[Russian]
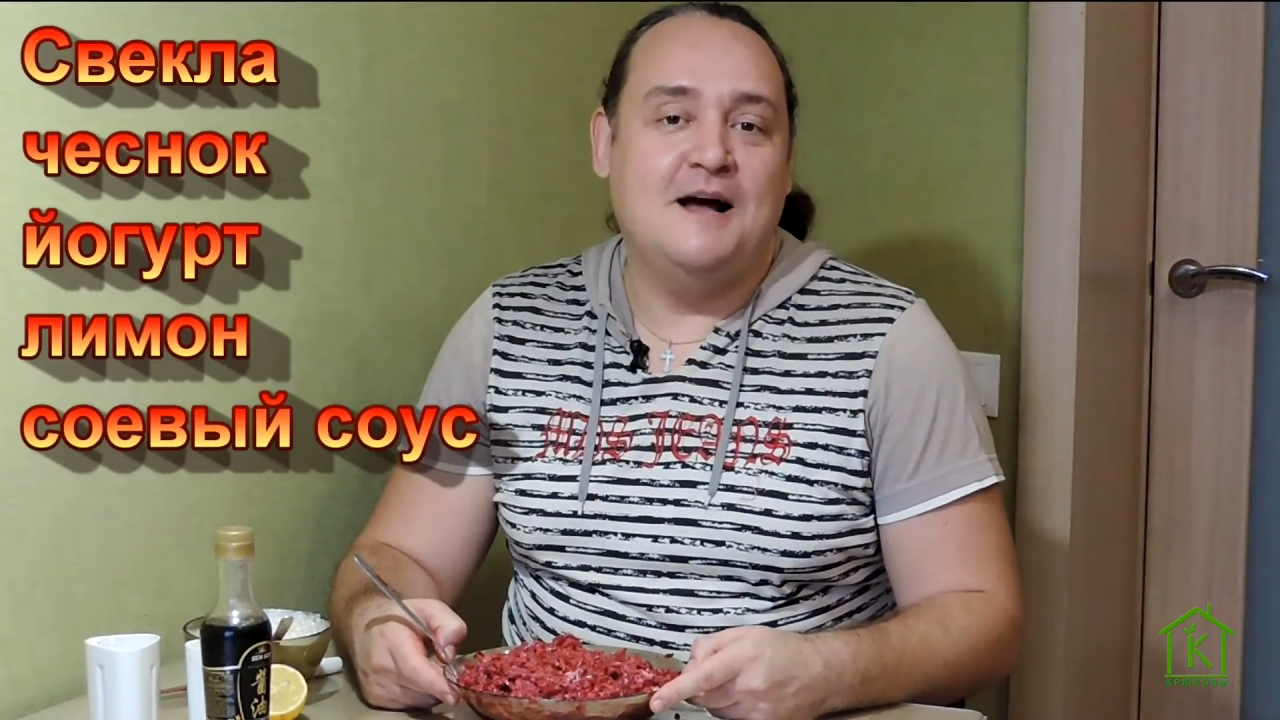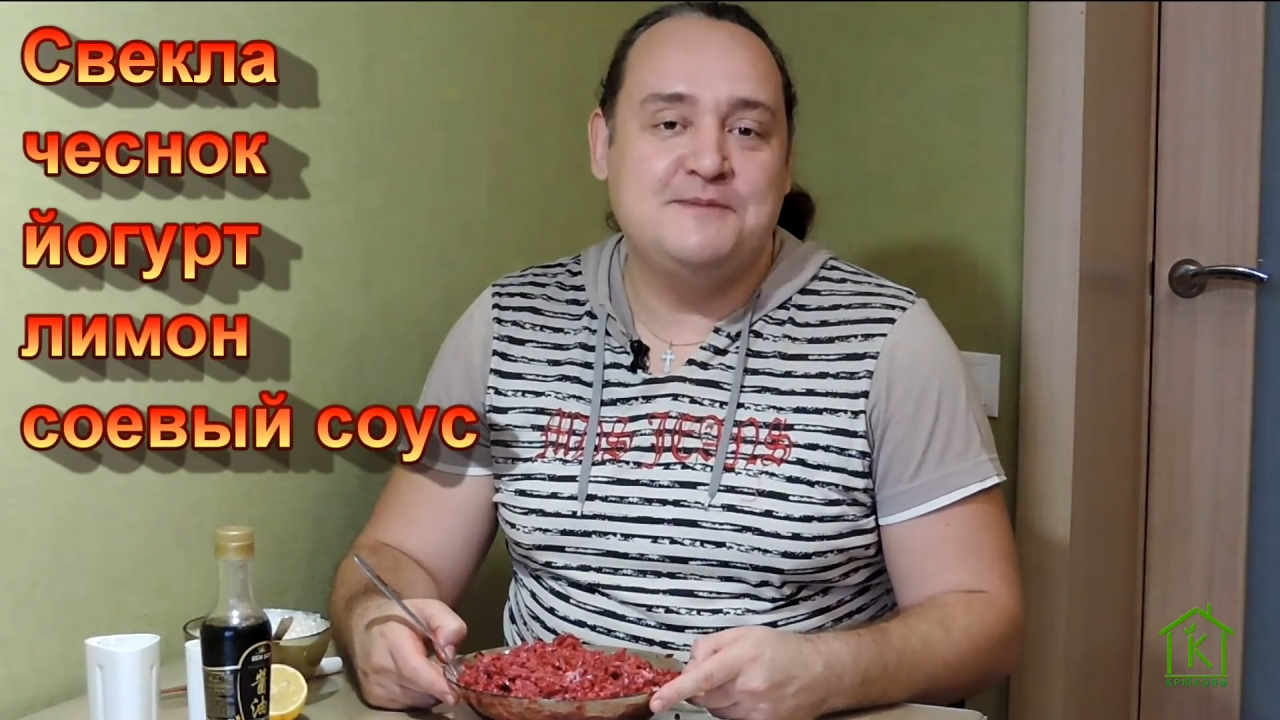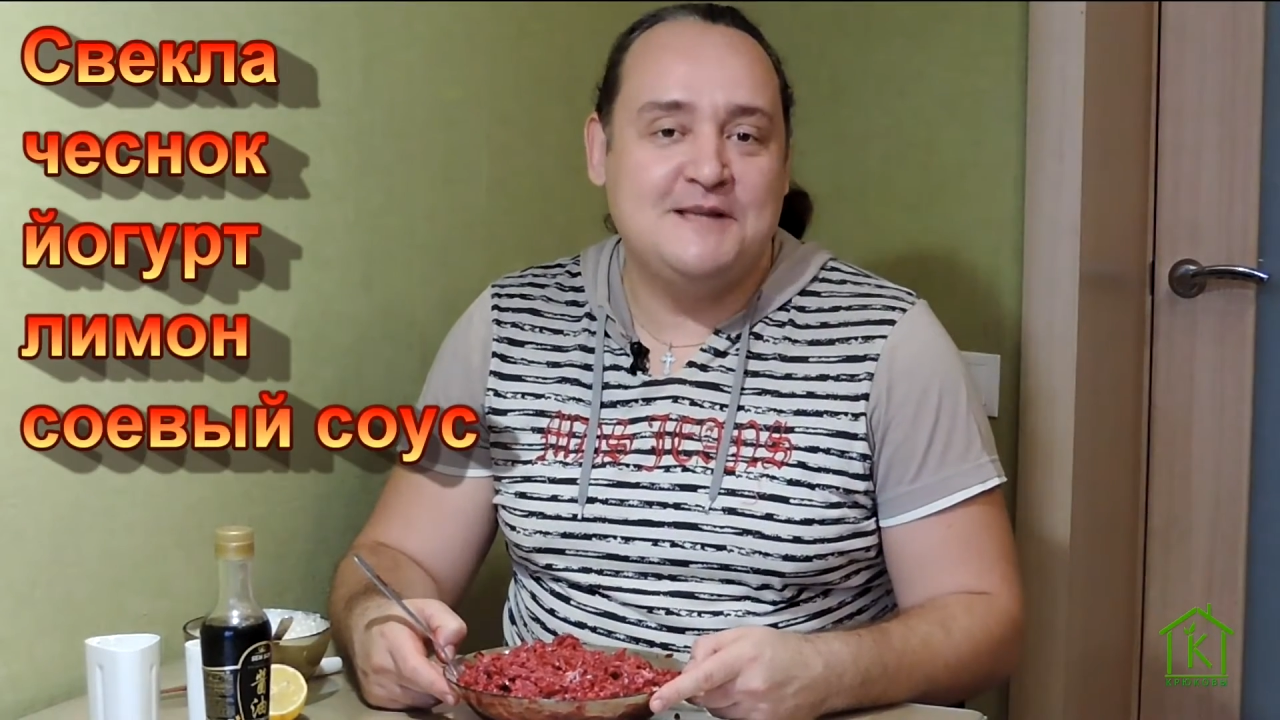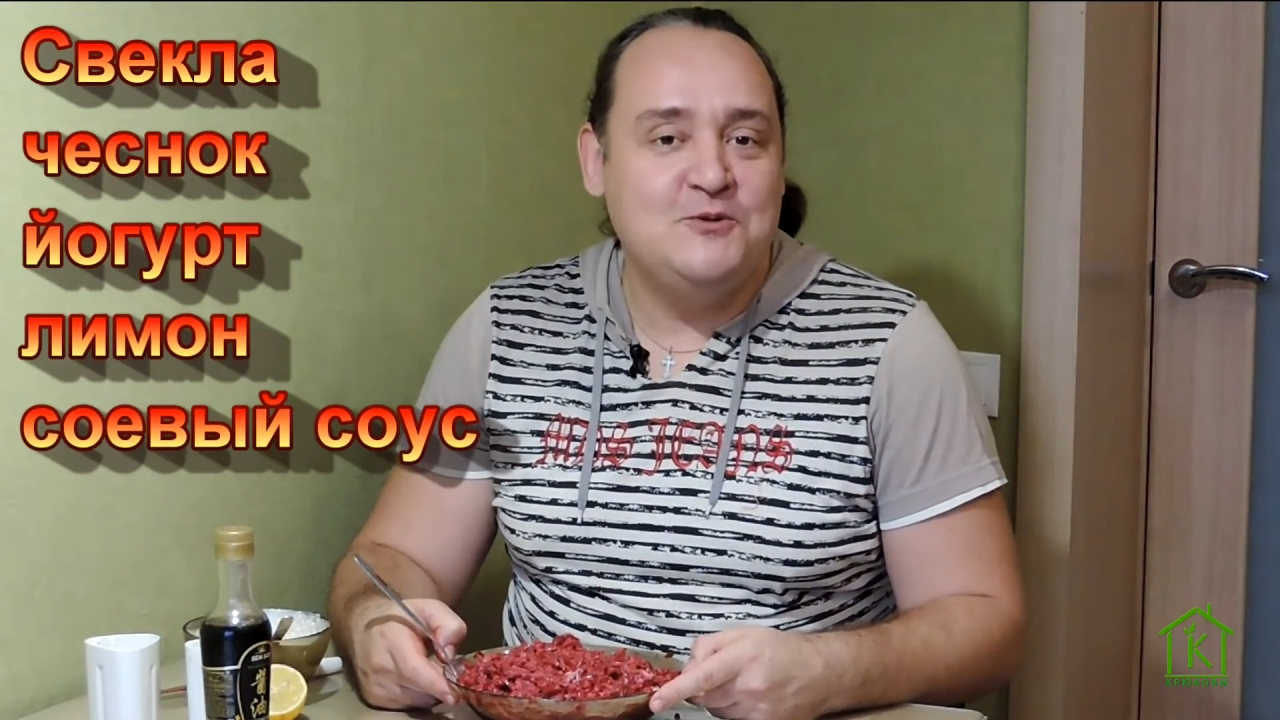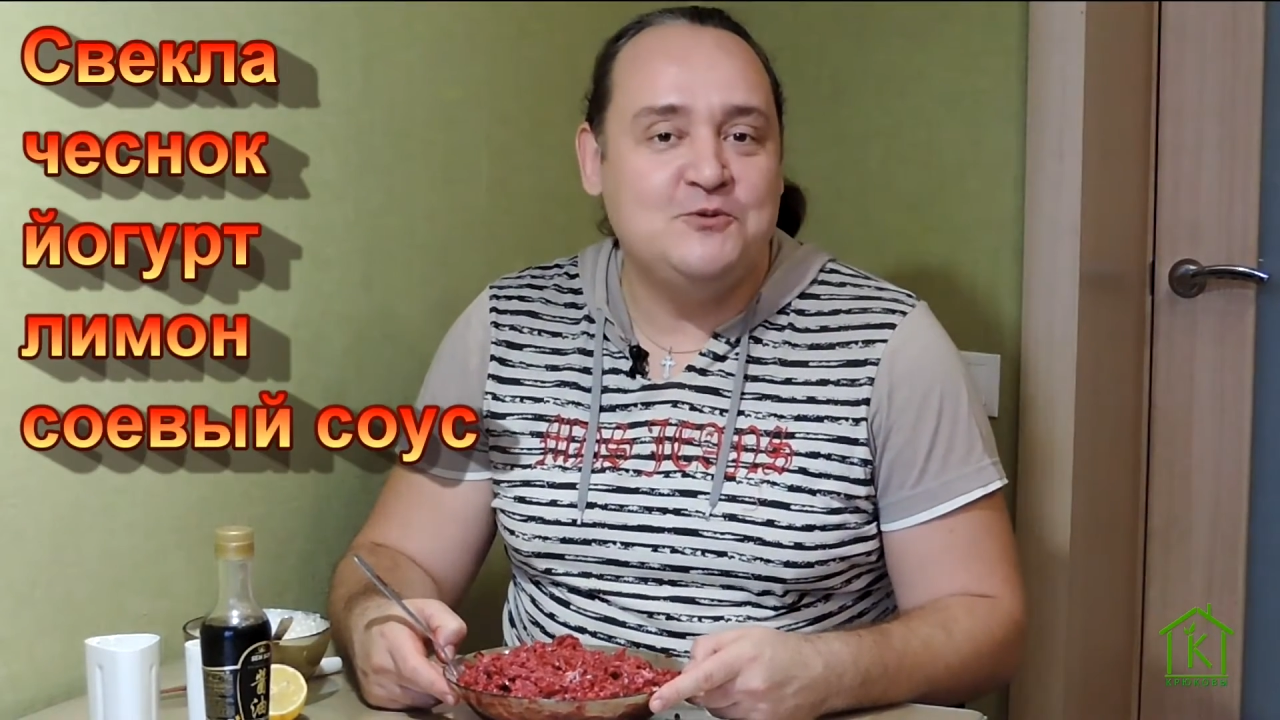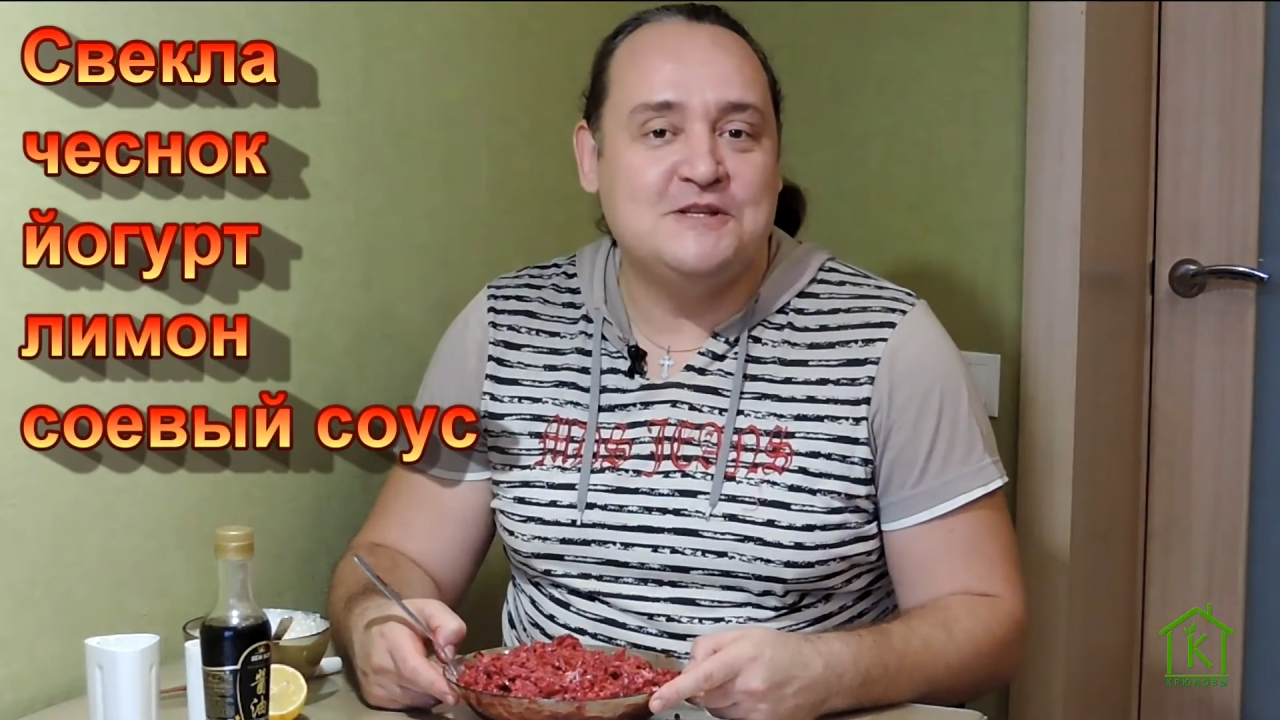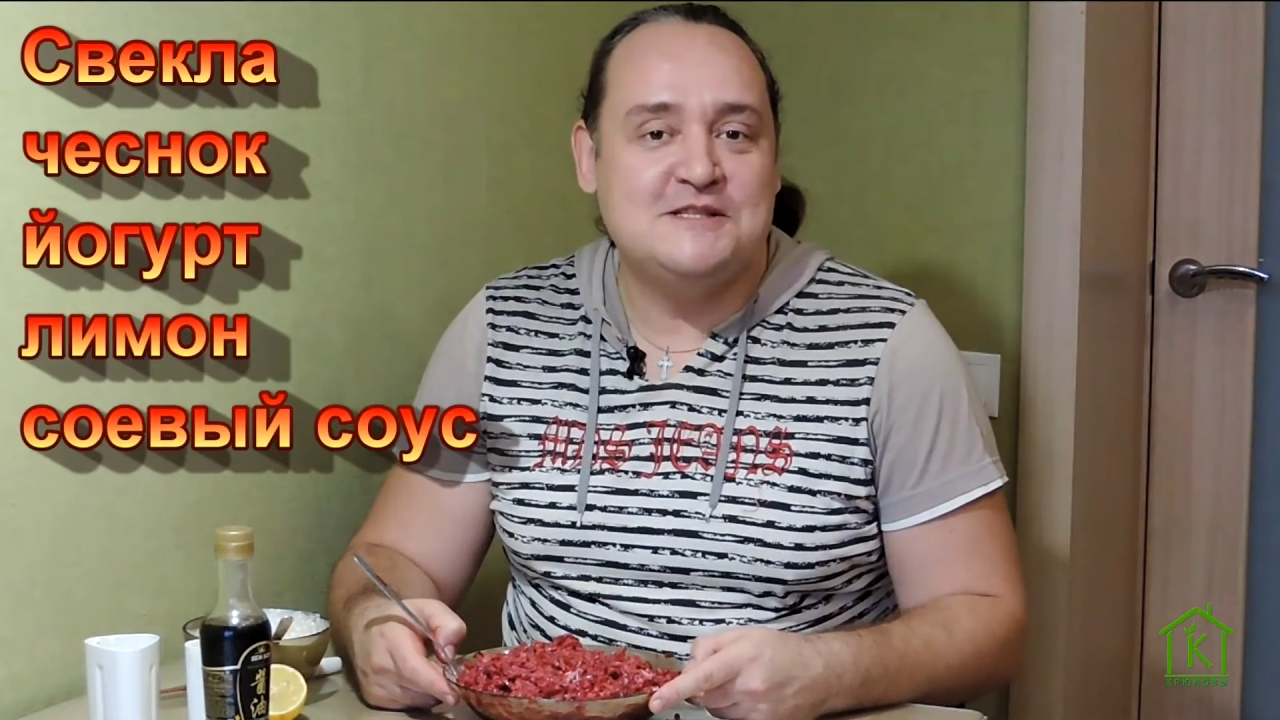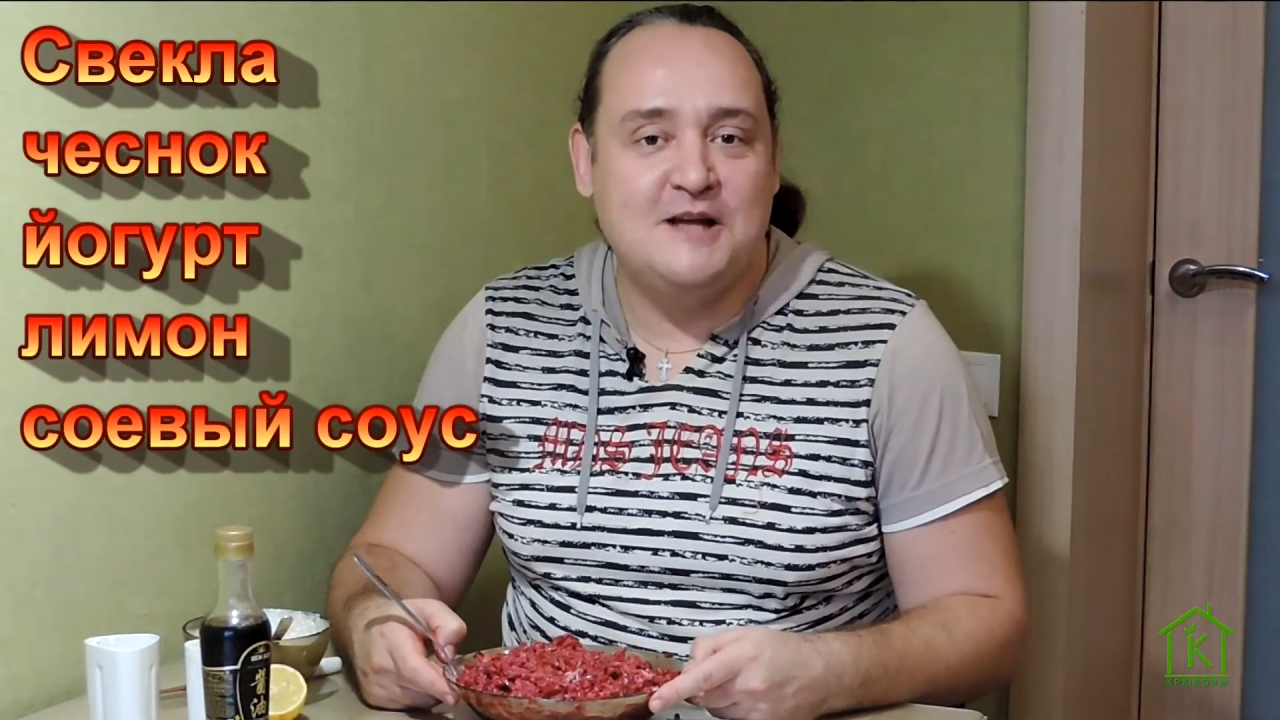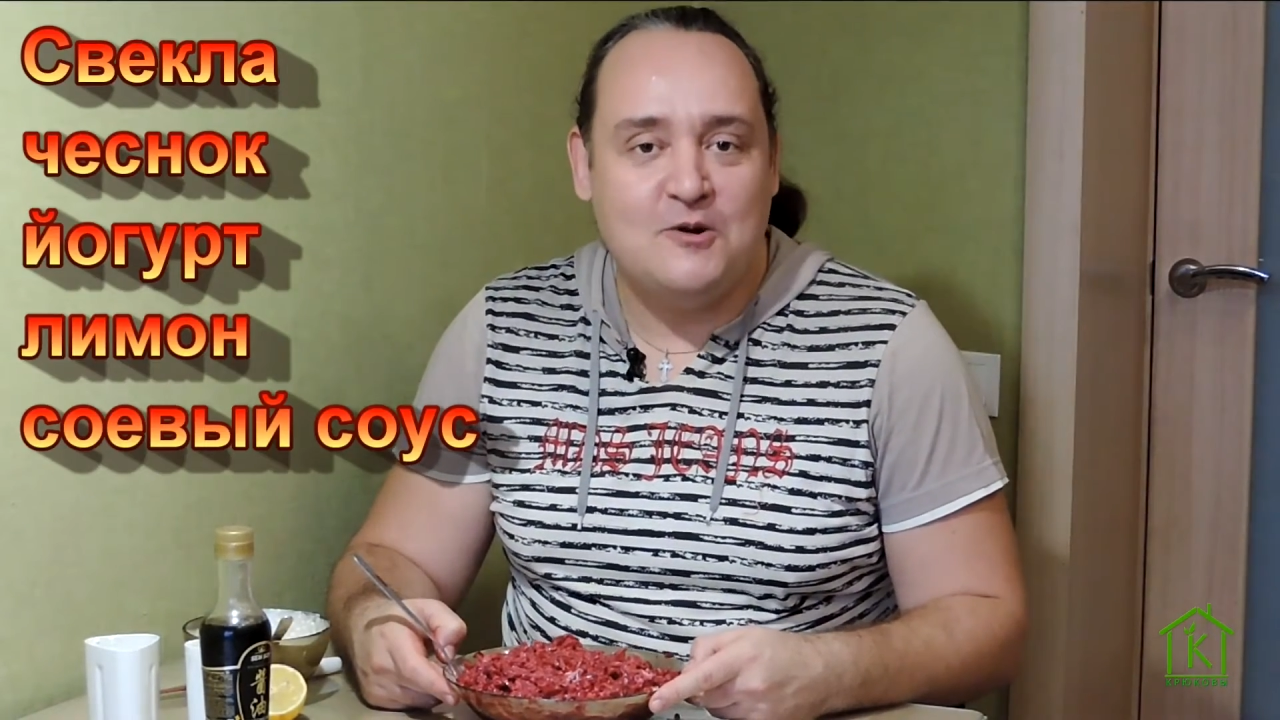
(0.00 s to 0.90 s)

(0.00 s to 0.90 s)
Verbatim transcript: абсолютно